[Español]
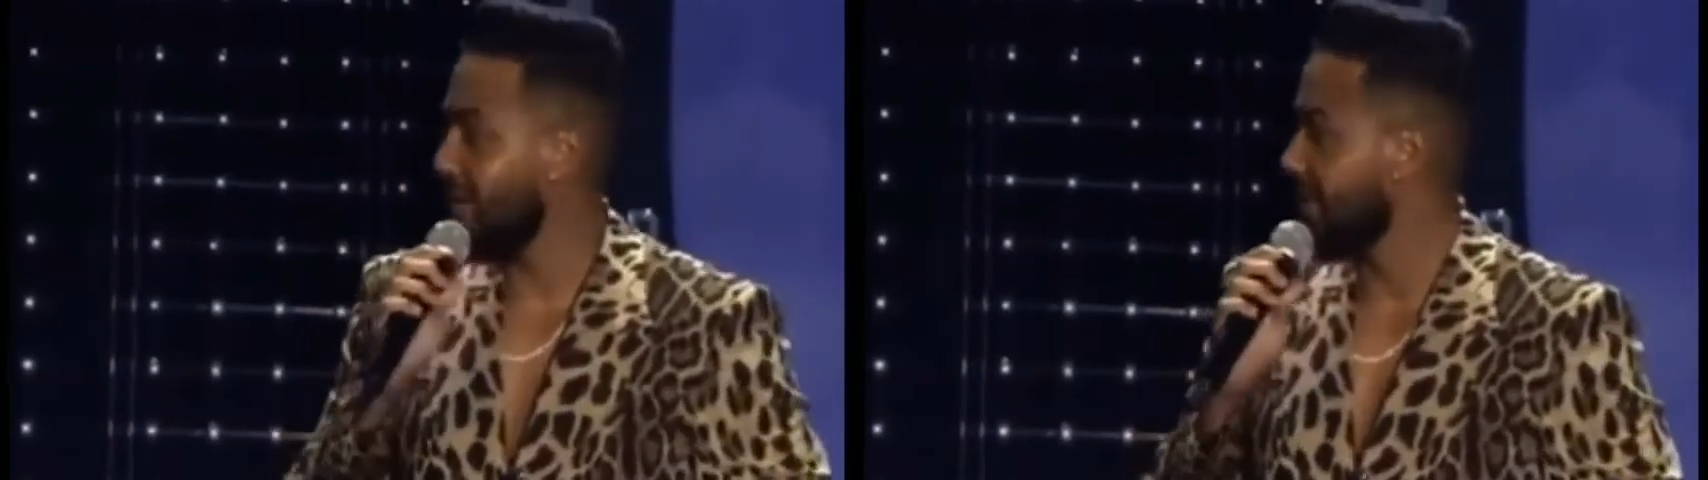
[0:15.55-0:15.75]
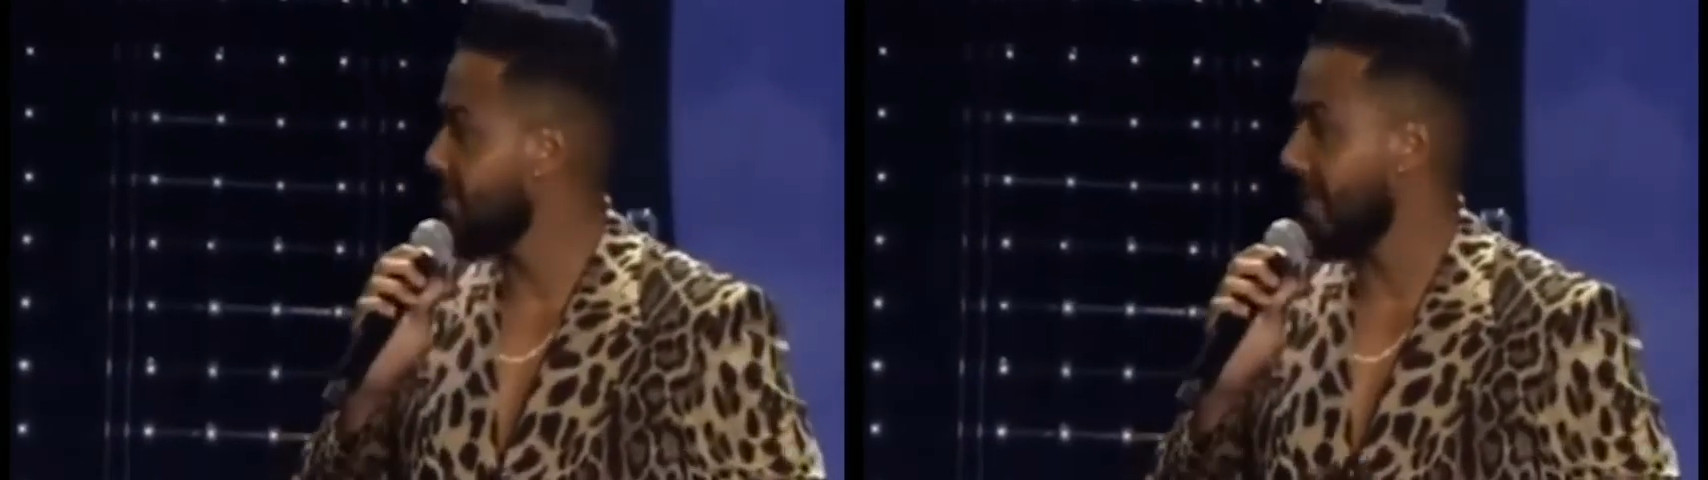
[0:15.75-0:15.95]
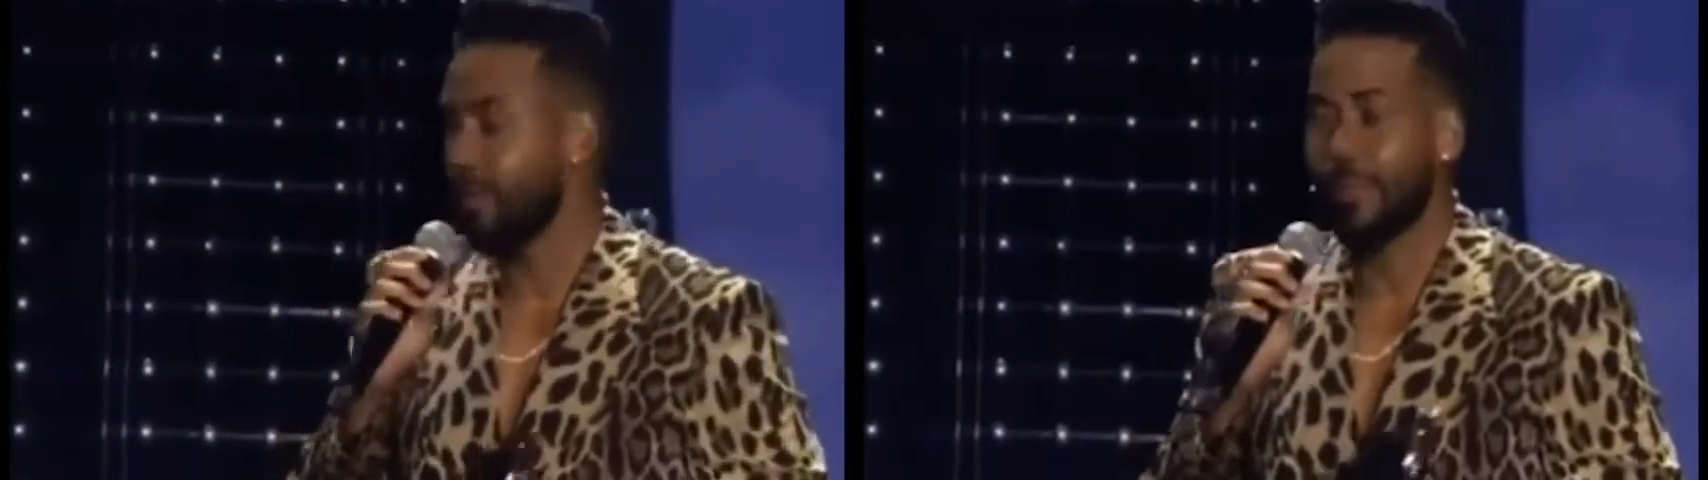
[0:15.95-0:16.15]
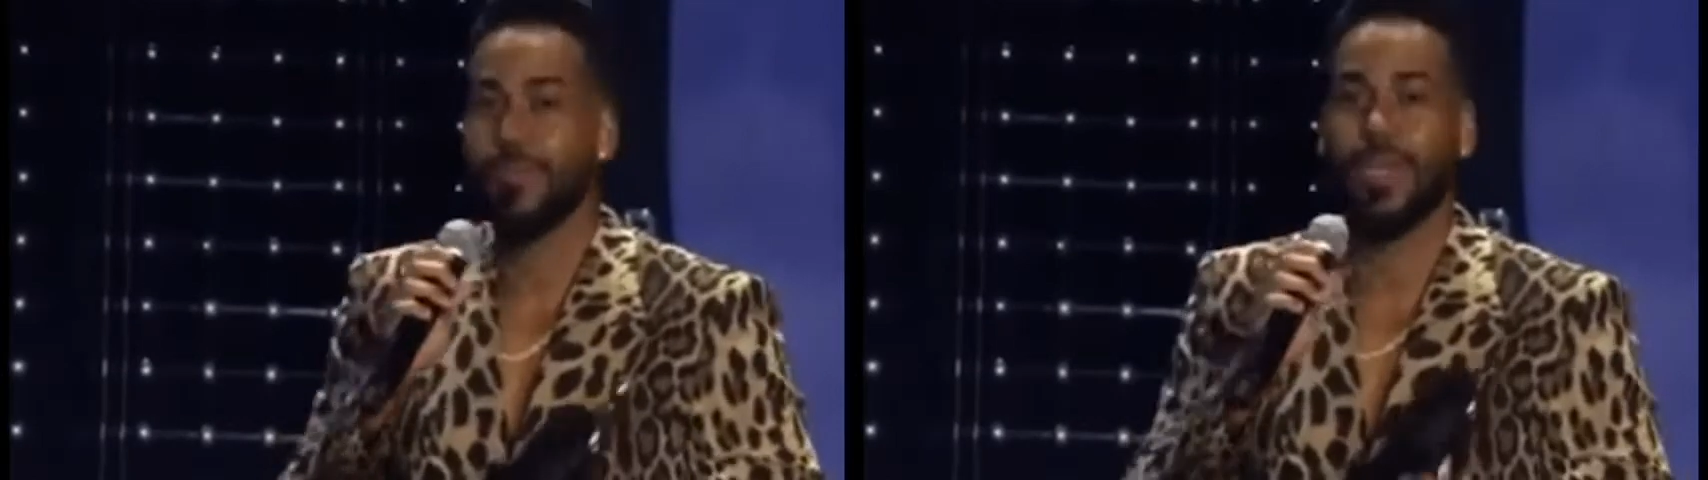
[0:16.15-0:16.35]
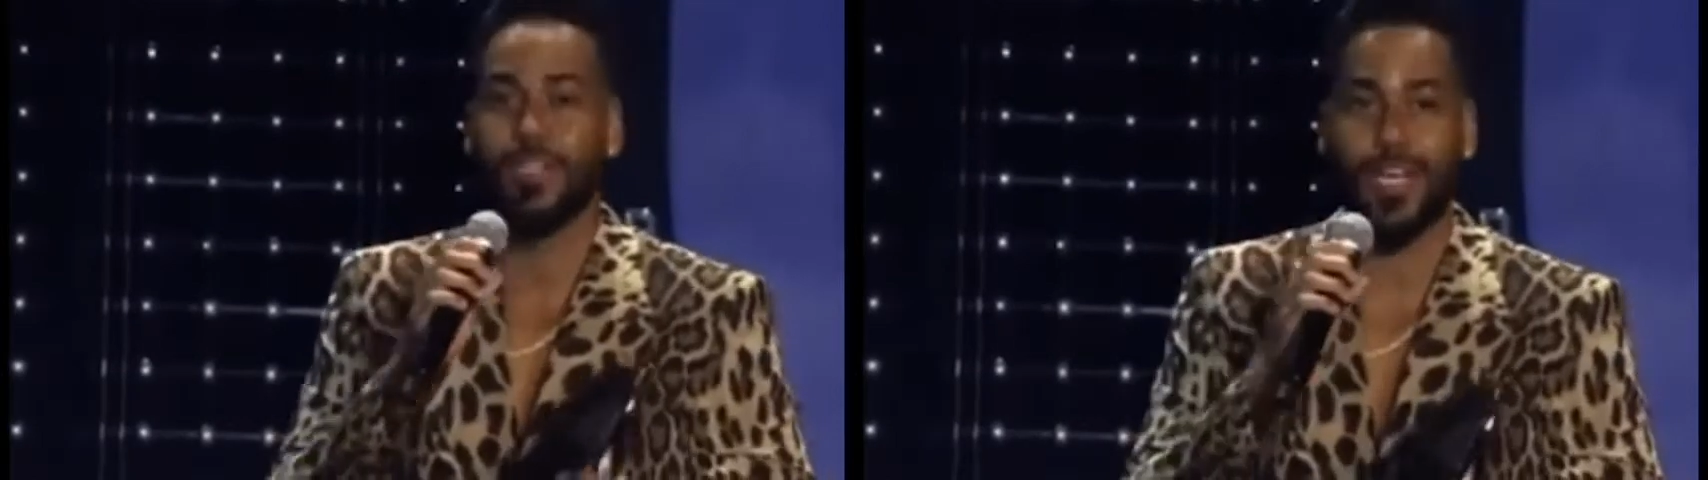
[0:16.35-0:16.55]
a todos mis
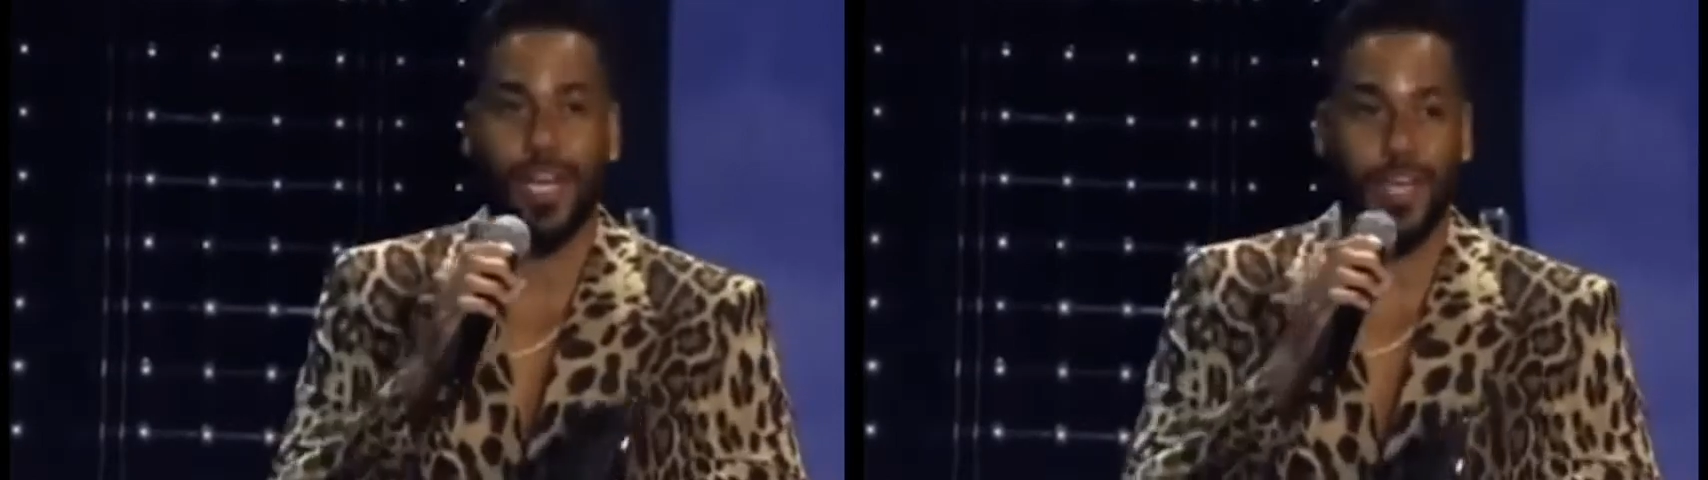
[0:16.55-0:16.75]
fanaticada aquí en